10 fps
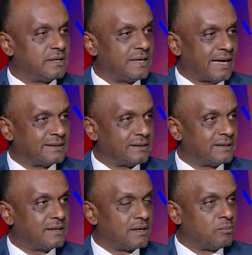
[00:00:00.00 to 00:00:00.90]
يعني
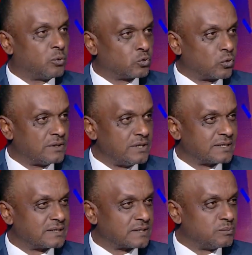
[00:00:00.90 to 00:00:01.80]
البطوله دي
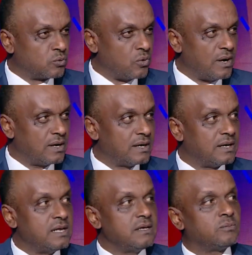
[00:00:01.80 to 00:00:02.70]
يستثمروها
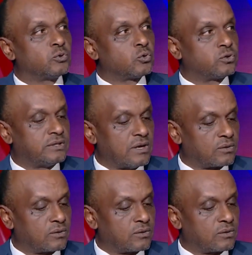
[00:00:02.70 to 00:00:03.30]
لبطوله الدوري